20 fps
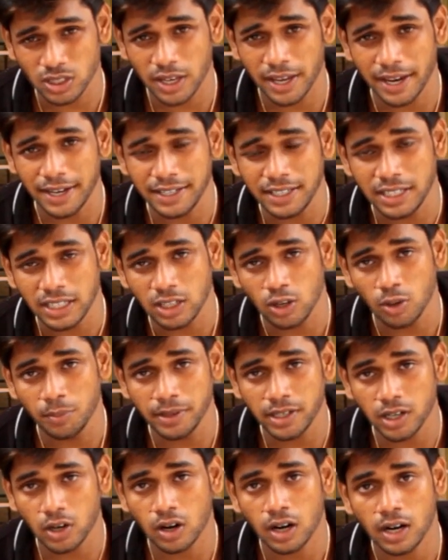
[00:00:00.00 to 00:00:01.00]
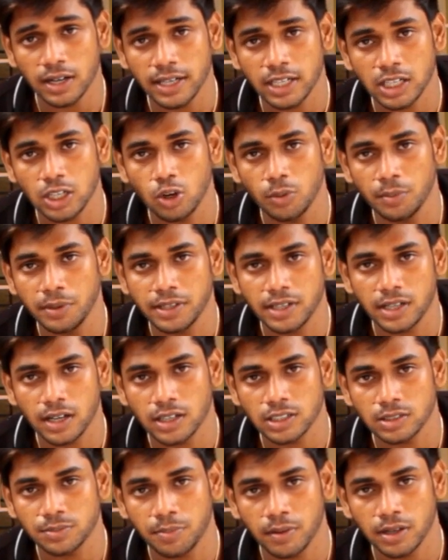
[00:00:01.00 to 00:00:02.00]
uh, 80 किलोमीटर और 100
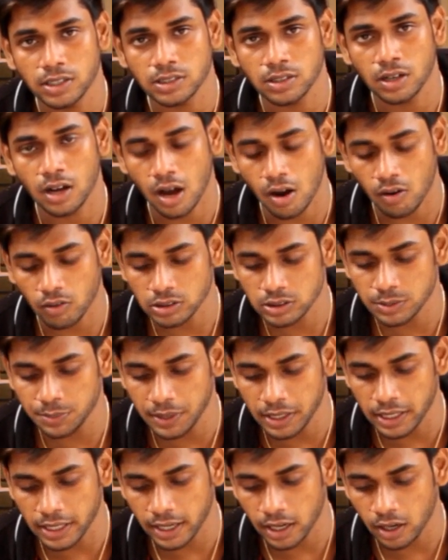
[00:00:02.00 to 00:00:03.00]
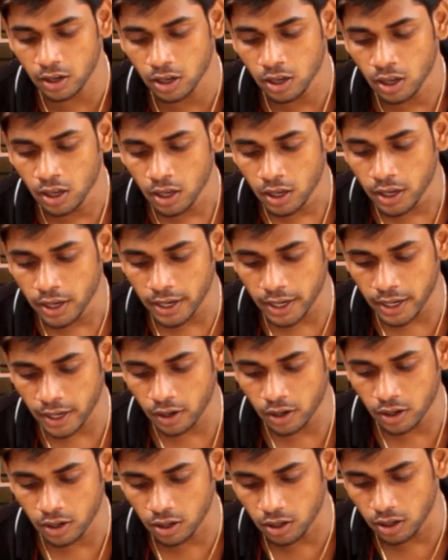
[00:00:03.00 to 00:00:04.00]
किलोमीटर पर आवर स्पीड के
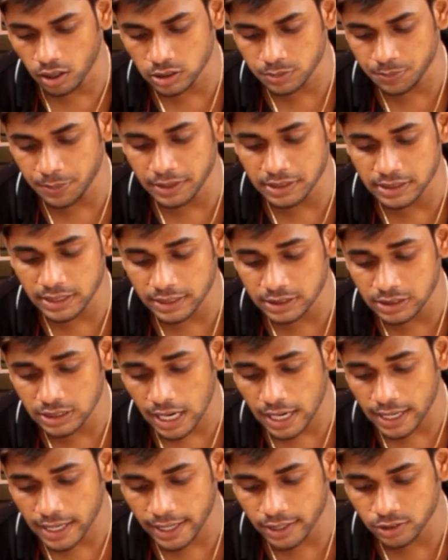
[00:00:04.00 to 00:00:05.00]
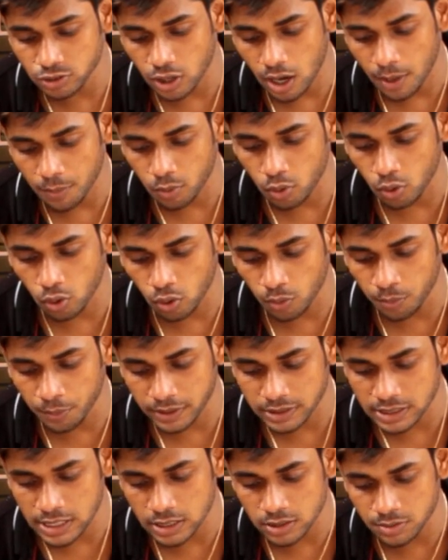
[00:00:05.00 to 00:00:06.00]
स्पीड से जा रहा है सो आपको
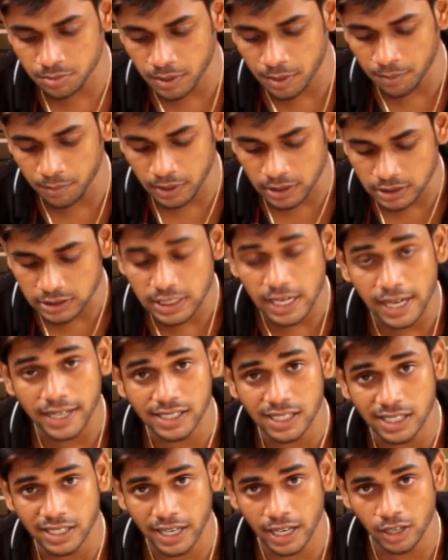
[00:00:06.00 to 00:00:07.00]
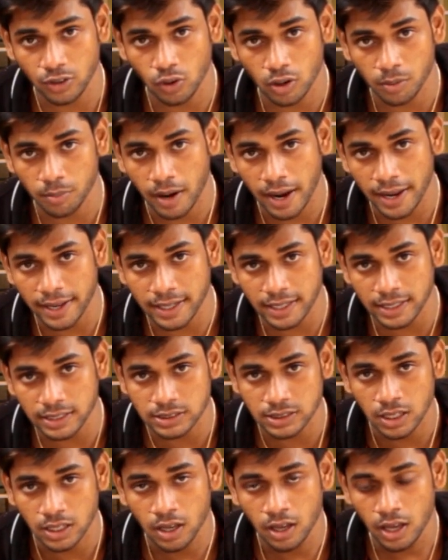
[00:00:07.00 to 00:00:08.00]
मैसेज में मिल जाएगा कि योर बाइक
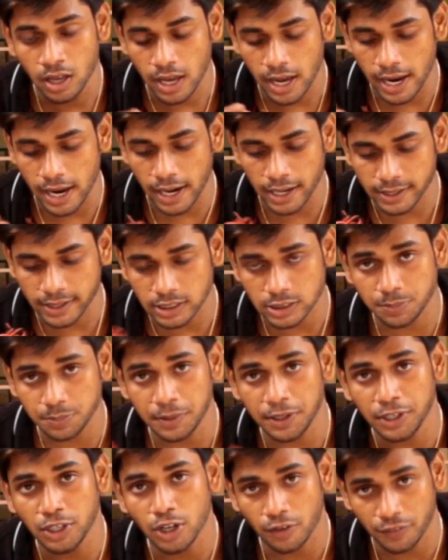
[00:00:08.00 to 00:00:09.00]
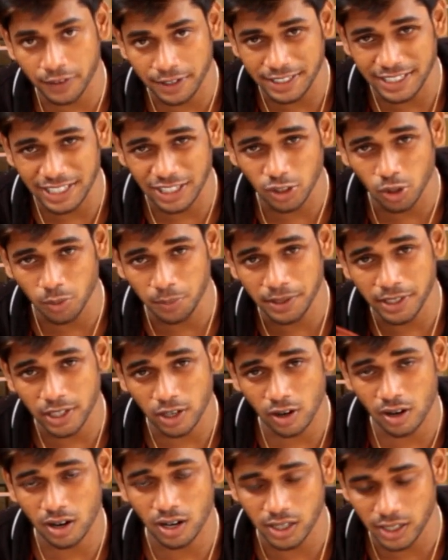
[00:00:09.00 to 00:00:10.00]
इज़ एट अ स्पीड ऑफ 80 किलोमीटर
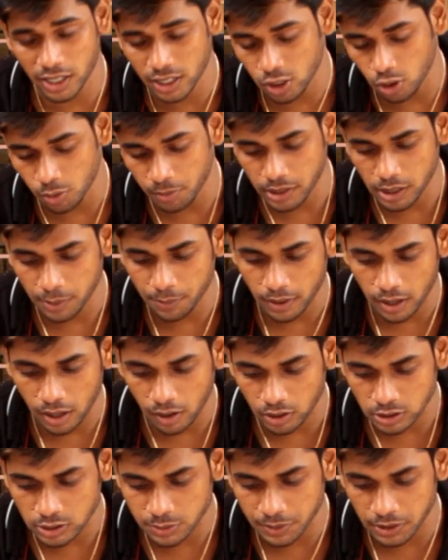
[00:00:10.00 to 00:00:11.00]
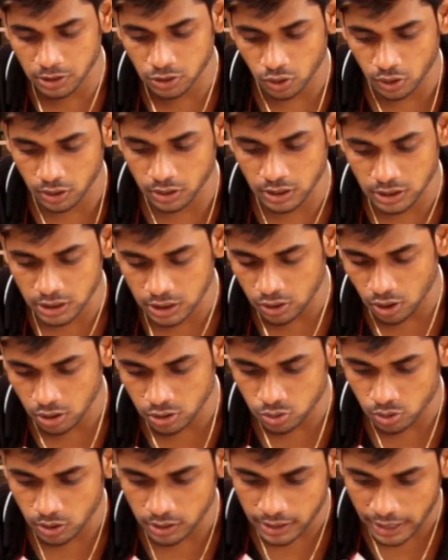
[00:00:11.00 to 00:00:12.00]
और 100 किलोमीटर पर आवर स्पीड सो दिस इज़
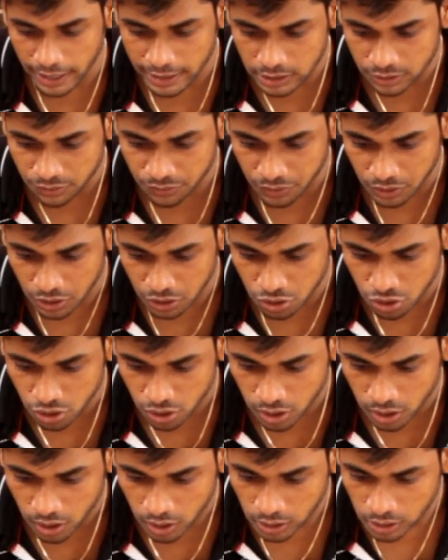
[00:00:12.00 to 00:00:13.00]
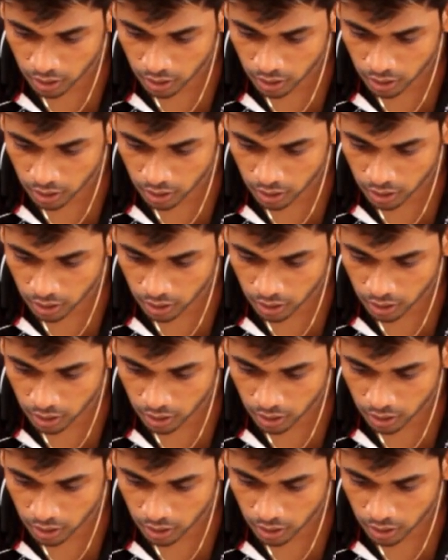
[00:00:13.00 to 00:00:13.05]
ऑल्सो अ नाइस फीचर